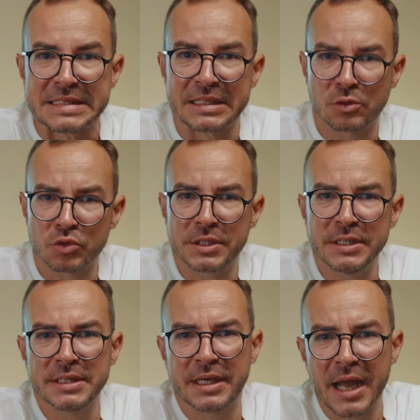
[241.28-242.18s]

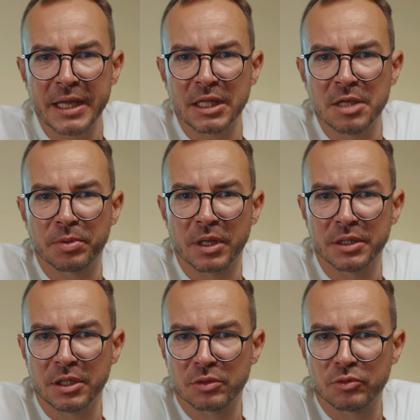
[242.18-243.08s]
Закрутить гайки
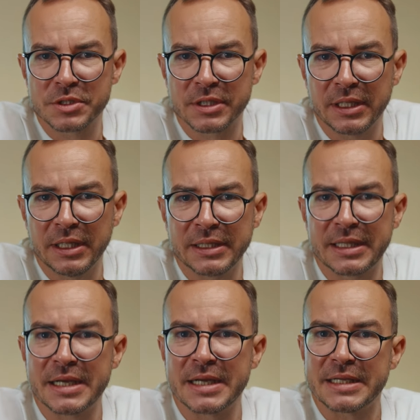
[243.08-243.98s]
планируется и
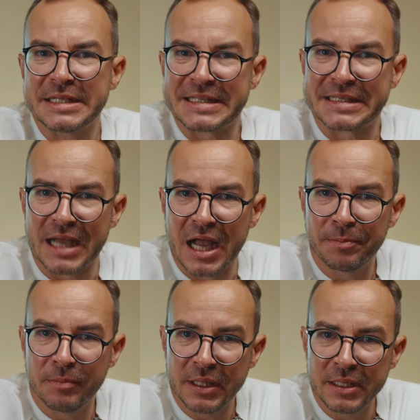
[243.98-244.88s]
для
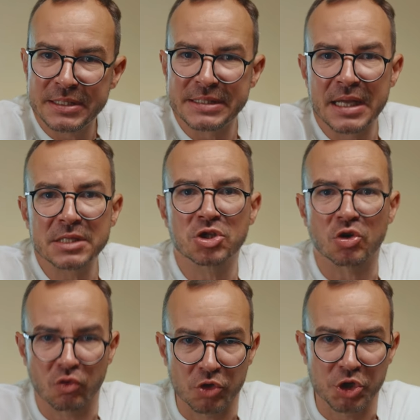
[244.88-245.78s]
самих застройщиков